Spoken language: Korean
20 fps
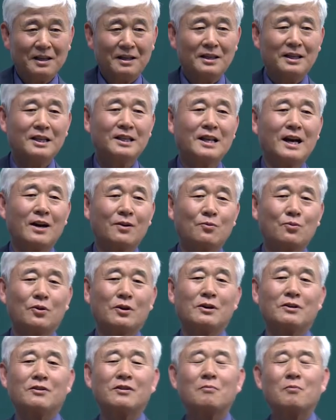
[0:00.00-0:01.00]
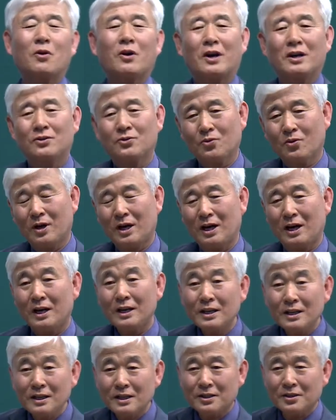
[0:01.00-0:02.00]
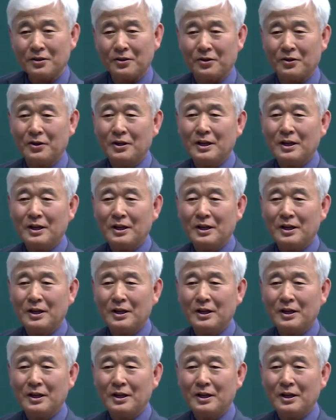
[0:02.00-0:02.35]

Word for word: 이 난국을 극복할 수가 있어요.